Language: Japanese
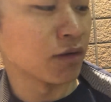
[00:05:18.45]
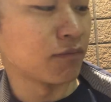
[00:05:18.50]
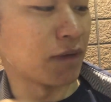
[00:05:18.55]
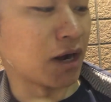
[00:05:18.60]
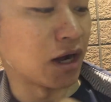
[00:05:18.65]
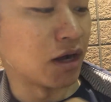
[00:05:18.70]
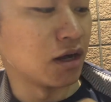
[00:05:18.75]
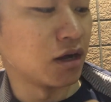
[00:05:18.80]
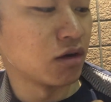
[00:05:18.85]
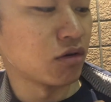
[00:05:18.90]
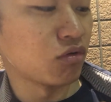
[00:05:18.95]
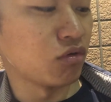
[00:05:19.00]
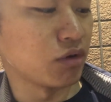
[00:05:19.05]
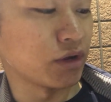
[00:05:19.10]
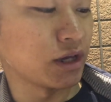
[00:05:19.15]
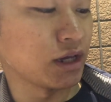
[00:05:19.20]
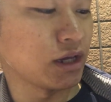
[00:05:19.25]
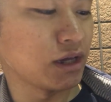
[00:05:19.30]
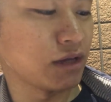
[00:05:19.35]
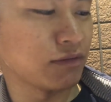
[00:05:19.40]
まあこ
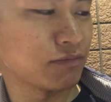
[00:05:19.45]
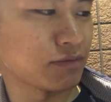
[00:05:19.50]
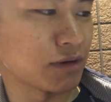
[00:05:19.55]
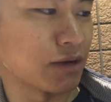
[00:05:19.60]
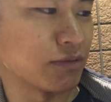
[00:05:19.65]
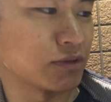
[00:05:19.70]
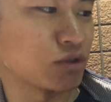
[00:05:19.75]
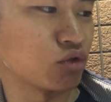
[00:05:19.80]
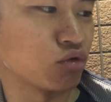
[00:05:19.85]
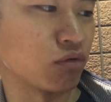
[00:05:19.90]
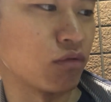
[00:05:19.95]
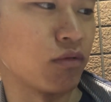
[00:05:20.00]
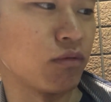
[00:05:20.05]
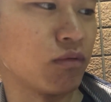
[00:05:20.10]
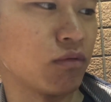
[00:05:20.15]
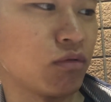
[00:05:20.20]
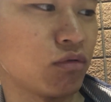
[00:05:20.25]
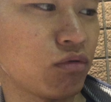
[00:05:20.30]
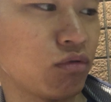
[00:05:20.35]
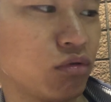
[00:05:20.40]
れはちょっ
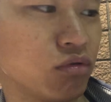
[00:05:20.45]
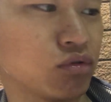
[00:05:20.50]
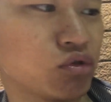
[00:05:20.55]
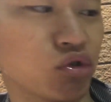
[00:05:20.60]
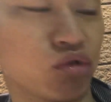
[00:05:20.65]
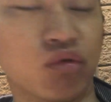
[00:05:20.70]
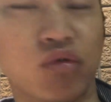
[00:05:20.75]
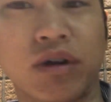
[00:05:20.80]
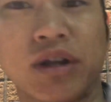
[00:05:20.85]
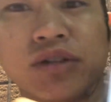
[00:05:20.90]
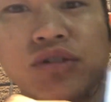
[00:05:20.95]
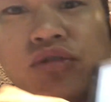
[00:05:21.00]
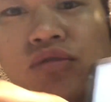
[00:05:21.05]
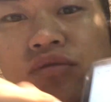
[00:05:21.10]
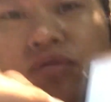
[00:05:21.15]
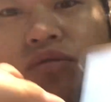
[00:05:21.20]
とちょっとお話しする